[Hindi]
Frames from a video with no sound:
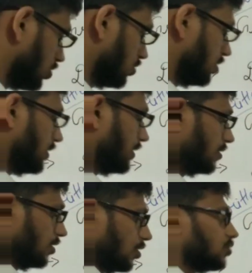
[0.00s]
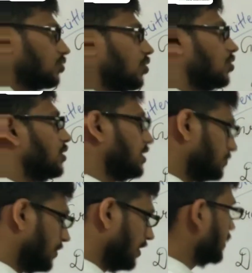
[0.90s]
होती है तो
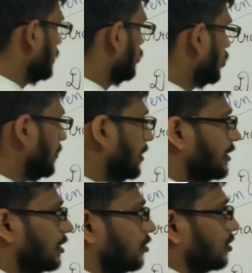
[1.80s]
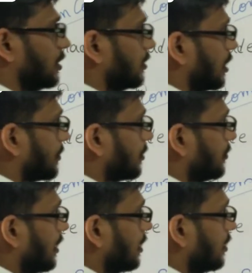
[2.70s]
स्पीड की रिक्वायरमेंट कितनी होती है यहाँ पर हम
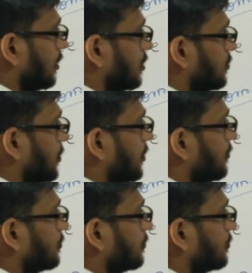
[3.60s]
देख लेते हैं स्पीड